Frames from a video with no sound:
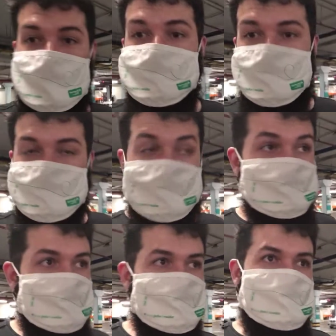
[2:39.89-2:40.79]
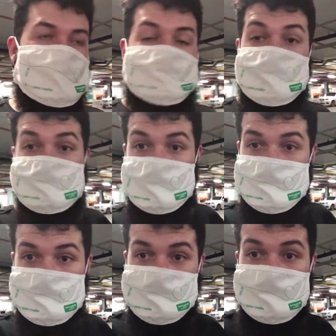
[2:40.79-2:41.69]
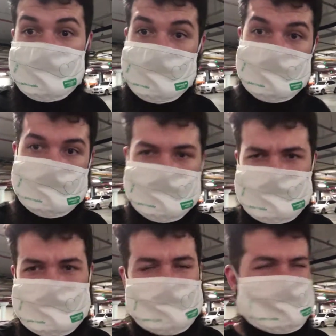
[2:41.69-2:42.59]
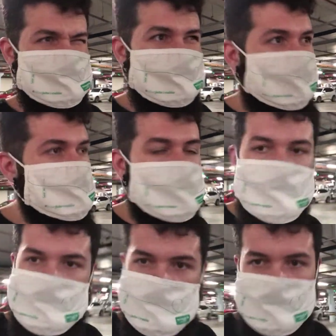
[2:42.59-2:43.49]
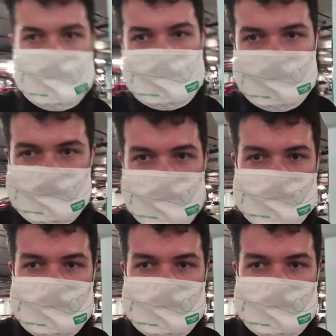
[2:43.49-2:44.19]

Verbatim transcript: tem pontos positivos e tem pontos negativos também que eu vou tentar fazer uma live ou um vídeo explicando, né?